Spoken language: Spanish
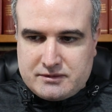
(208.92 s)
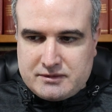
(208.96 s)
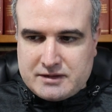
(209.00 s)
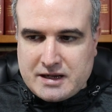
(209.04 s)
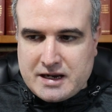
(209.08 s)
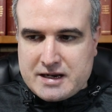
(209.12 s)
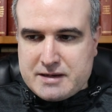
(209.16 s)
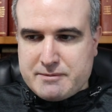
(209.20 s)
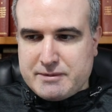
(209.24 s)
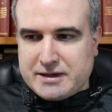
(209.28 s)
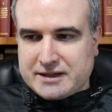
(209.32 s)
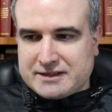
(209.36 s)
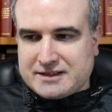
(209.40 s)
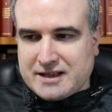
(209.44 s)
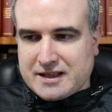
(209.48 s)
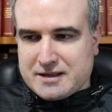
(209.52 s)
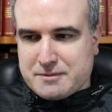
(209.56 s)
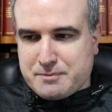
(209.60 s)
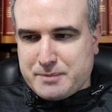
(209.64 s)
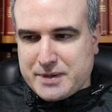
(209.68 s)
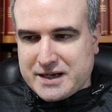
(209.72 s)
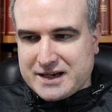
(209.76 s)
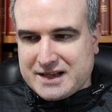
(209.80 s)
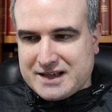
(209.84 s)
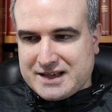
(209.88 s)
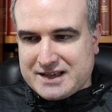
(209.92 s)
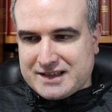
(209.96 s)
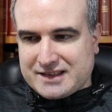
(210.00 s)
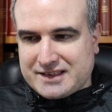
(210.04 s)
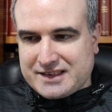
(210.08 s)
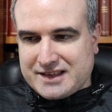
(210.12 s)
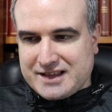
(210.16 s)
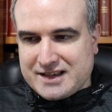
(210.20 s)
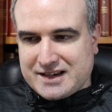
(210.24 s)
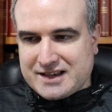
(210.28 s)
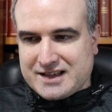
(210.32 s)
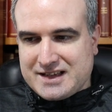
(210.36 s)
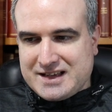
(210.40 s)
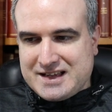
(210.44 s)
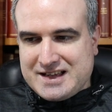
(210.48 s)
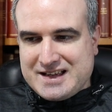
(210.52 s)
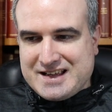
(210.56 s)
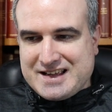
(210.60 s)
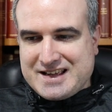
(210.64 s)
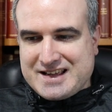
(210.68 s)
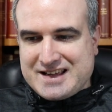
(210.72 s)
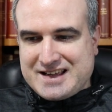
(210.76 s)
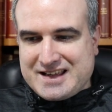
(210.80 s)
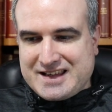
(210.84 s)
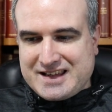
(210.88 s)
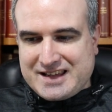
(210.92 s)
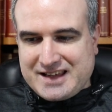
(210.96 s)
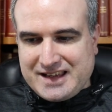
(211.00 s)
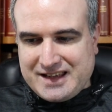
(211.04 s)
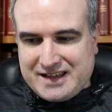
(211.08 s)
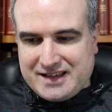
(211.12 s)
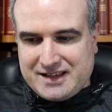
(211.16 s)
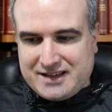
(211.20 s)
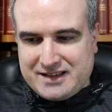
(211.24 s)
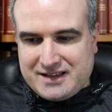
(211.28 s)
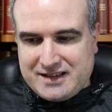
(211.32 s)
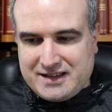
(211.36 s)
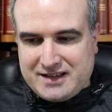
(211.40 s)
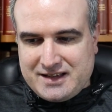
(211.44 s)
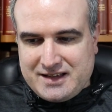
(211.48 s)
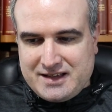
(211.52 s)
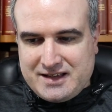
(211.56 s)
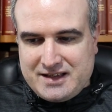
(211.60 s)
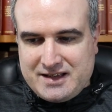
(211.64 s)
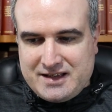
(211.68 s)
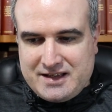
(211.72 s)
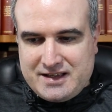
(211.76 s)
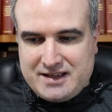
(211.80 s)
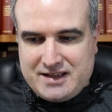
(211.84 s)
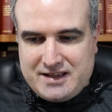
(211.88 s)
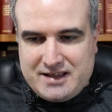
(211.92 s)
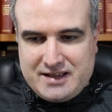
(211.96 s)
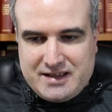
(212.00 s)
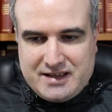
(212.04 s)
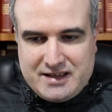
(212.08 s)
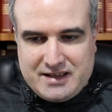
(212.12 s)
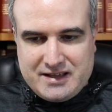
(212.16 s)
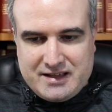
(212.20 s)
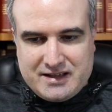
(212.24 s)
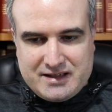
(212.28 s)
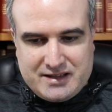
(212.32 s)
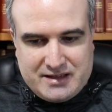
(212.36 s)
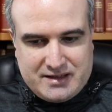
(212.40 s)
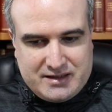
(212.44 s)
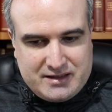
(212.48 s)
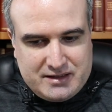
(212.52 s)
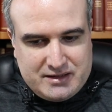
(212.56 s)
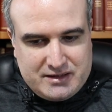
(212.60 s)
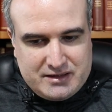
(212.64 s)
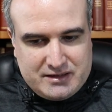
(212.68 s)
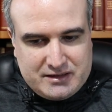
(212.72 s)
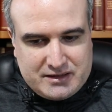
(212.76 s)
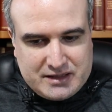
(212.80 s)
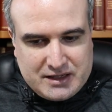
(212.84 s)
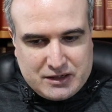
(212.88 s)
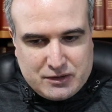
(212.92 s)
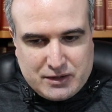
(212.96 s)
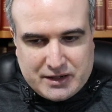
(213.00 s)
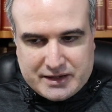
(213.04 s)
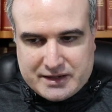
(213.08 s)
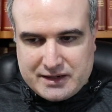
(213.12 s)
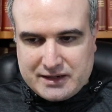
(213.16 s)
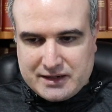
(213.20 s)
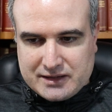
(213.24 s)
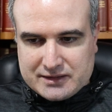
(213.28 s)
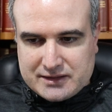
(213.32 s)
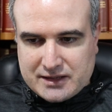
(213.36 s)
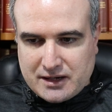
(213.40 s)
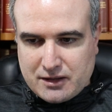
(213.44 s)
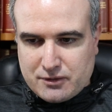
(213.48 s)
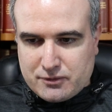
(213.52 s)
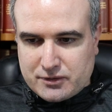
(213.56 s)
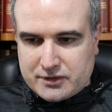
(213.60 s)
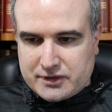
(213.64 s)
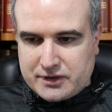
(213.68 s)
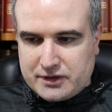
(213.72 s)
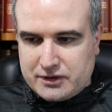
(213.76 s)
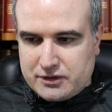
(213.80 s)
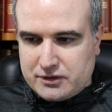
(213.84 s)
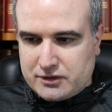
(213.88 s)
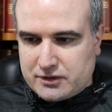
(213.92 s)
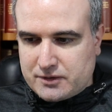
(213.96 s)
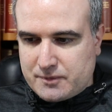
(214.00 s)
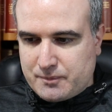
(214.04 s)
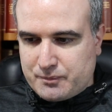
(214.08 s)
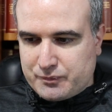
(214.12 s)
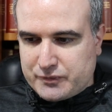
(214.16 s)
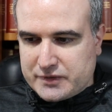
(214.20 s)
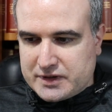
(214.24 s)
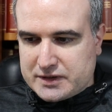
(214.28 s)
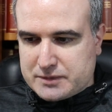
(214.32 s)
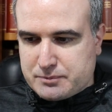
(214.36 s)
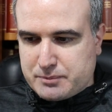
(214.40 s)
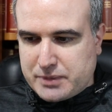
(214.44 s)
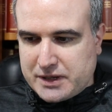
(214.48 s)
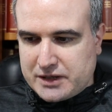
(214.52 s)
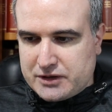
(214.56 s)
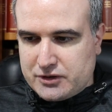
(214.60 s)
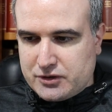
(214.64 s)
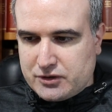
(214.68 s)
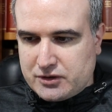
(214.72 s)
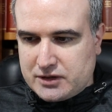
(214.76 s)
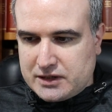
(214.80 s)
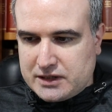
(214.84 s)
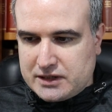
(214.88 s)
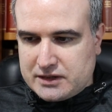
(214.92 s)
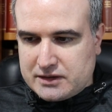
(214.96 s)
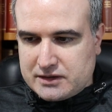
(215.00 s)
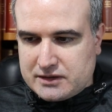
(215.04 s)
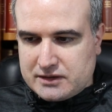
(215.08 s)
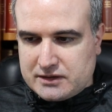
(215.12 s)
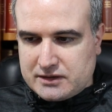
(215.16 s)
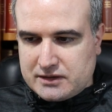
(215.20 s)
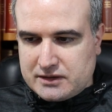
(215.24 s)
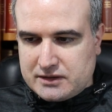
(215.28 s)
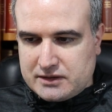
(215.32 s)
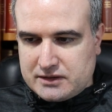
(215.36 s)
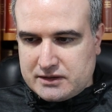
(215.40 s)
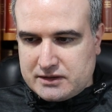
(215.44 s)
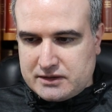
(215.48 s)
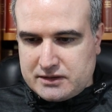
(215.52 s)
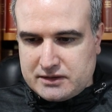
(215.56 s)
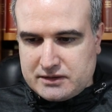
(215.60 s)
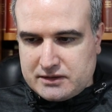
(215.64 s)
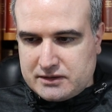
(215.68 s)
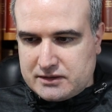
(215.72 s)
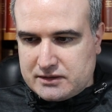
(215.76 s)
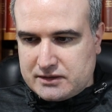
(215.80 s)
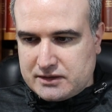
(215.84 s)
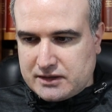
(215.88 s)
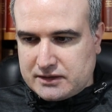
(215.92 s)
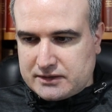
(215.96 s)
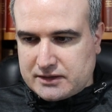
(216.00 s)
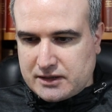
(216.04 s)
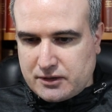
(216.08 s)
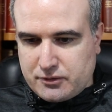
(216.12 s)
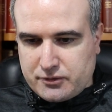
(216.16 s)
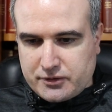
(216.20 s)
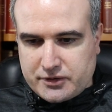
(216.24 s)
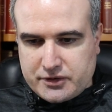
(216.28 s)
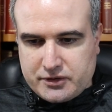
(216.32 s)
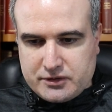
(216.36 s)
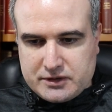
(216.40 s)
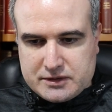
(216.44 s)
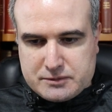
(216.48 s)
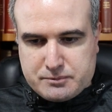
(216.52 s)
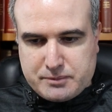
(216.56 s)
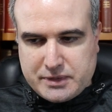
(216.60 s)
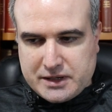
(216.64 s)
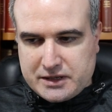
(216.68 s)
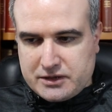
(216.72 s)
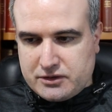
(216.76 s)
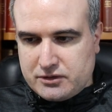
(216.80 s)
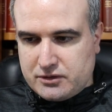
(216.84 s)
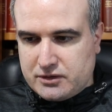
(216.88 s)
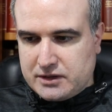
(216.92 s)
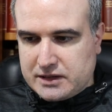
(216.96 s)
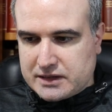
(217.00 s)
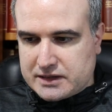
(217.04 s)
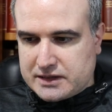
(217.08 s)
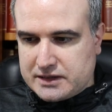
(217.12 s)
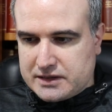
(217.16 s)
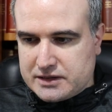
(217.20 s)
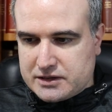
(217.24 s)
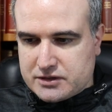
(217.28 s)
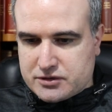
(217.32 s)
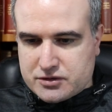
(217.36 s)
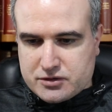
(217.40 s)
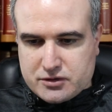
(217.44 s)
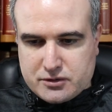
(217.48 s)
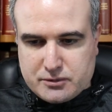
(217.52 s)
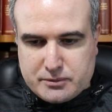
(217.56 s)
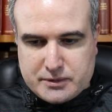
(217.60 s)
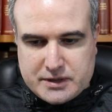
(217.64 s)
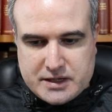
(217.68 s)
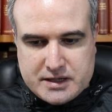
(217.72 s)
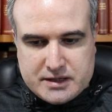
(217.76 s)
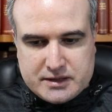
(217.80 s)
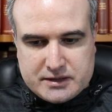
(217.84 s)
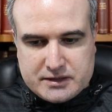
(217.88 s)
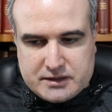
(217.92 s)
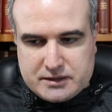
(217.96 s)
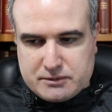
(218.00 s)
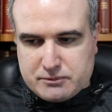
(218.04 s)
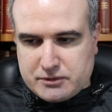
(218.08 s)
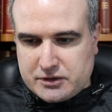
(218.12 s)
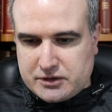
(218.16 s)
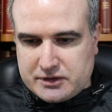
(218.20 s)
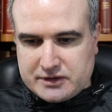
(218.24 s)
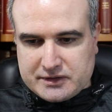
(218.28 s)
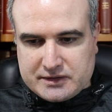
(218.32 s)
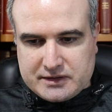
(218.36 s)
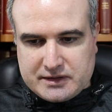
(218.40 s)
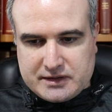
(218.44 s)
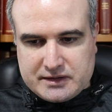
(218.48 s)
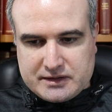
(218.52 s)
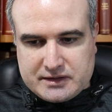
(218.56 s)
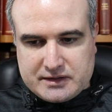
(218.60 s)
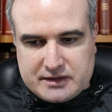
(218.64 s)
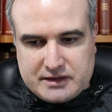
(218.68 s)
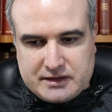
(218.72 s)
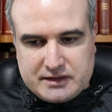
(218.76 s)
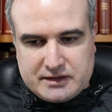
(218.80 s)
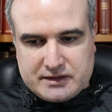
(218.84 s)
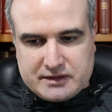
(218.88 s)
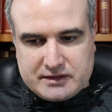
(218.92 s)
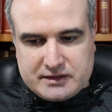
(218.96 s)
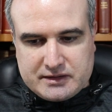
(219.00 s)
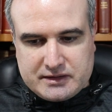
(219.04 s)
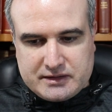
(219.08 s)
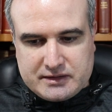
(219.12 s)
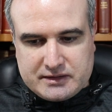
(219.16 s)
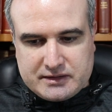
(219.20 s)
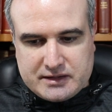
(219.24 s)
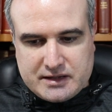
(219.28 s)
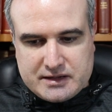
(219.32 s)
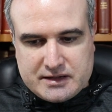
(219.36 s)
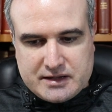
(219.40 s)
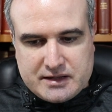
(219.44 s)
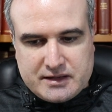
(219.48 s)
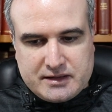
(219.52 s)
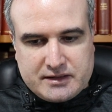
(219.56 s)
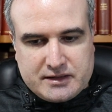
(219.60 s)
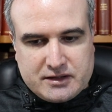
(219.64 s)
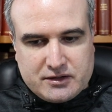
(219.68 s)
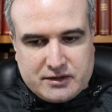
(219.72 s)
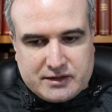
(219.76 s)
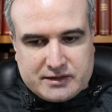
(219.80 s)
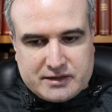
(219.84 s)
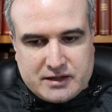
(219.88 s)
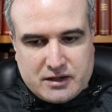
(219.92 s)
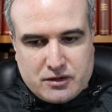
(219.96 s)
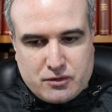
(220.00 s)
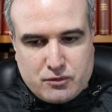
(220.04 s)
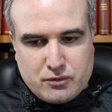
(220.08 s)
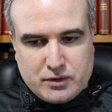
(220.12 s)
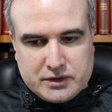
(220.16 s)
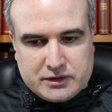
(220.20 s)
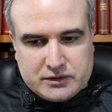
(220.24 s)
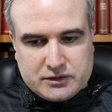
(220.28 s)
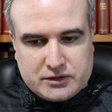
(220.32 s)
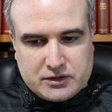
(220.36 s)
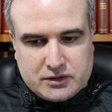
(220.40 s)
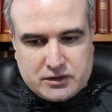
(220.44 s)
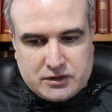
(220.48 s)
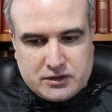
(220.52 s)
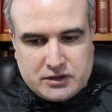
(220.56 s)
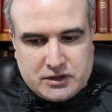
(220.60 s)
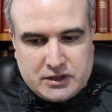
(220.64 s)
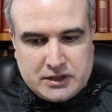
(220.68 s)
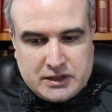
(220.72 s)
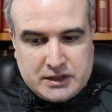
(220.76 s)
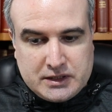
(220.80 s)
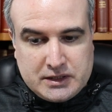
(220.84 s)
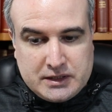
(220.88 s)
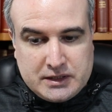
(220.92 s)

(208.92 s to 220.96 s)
La libertad para hacer qué. Y eh, tengo aquí la traducción española, eh, la traducción española que es obra de, bueno, está en ediciones Encuentro,